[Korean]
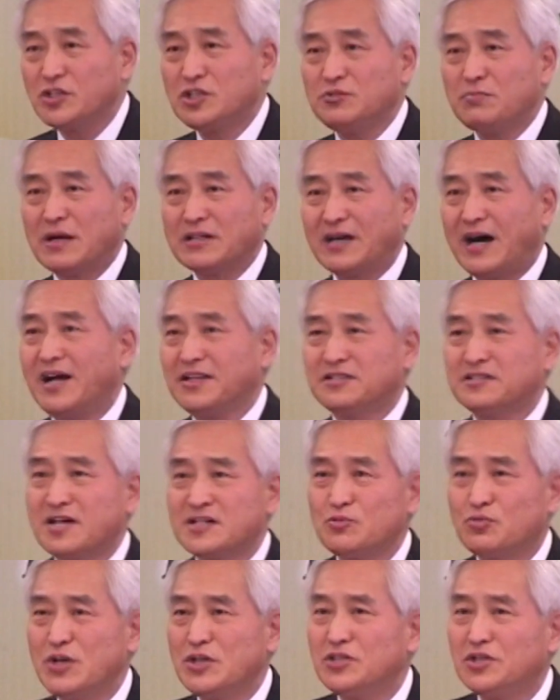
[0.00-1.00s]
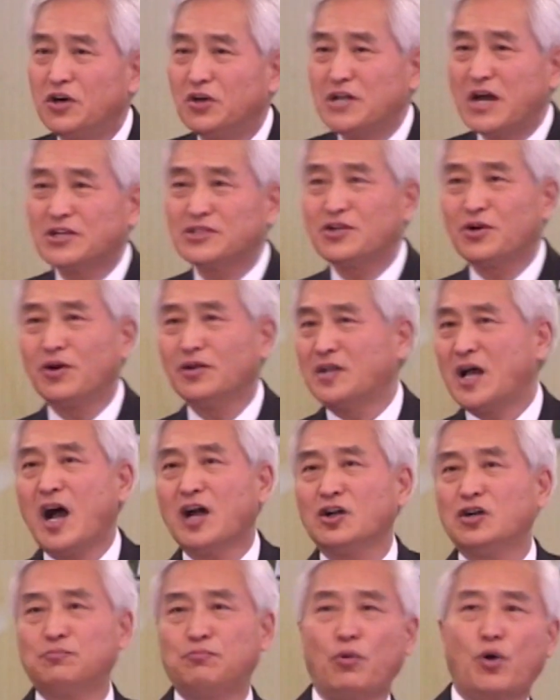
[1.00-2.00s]
있지만 아직까지 우리 연약성을
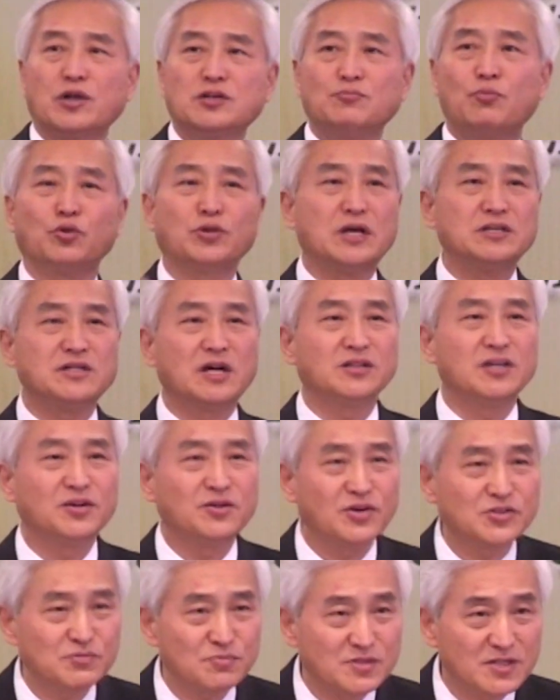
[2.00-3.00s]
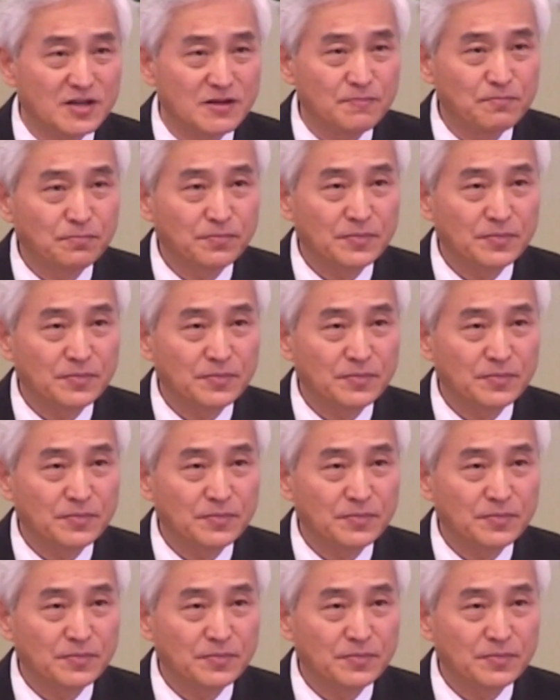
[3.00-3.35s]
다 극복하지 못한 상태인 것입니다.